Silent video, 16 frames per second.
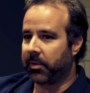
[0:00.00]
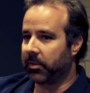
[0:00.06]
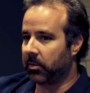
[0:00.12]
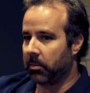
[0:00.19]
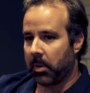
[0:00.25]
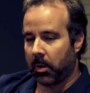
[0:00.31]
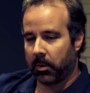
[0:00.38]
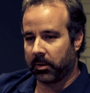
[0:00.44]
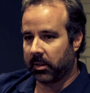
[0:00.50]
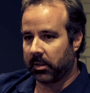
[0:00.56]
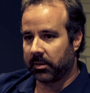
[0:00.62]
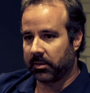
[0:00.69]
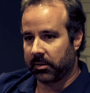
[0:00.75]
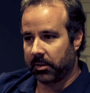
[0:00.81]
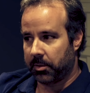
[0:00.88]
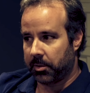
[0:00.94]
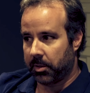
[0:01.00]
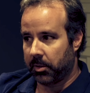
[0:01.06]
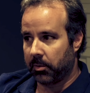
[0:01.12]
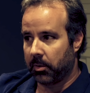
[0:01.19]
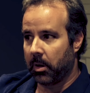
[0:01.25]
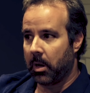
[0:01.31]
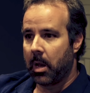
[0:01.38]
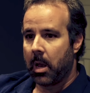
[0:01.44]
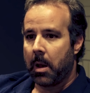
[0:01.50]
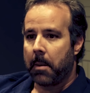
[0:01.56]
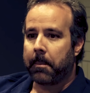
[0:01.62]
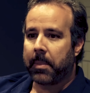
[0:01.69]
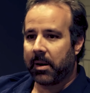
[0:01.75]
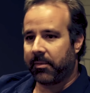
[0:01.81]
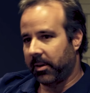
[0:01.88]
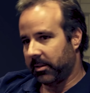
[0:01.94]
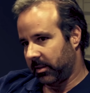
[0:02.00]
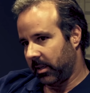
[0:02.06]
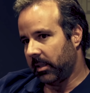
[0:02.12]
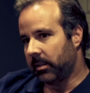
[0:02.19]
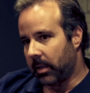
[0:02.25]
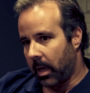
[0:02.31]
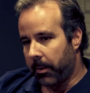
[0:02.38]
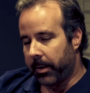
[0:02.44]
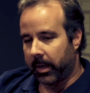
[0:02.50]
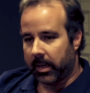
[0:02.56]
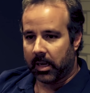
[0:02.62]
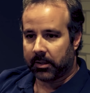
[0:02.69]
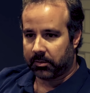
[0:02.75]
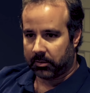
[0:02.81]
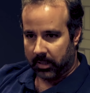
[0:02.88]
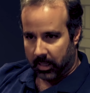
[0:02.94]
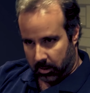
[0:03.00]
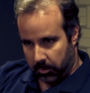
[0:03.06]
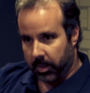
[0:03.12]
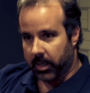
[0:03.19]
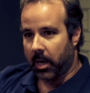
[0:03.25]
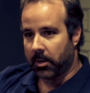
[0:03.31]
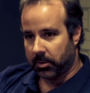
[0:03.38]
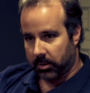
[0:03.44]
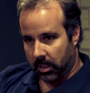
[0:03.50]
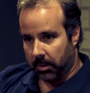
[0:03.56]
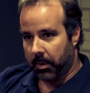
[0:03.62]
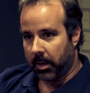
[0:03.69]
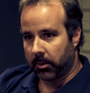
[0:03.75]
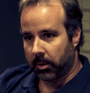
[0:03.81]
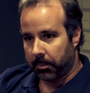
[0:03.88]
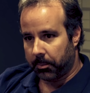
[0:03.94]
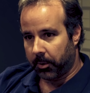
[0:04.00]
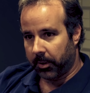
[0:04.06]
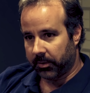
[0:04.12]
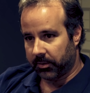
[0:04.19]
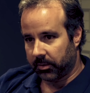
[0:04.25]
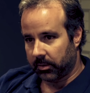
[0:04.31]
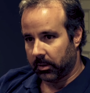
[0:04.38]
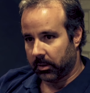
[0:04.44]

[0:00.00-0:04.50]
fazer uma coisa nesse sentido, para facilitar o ingresso dela no mercado de trabalho depois.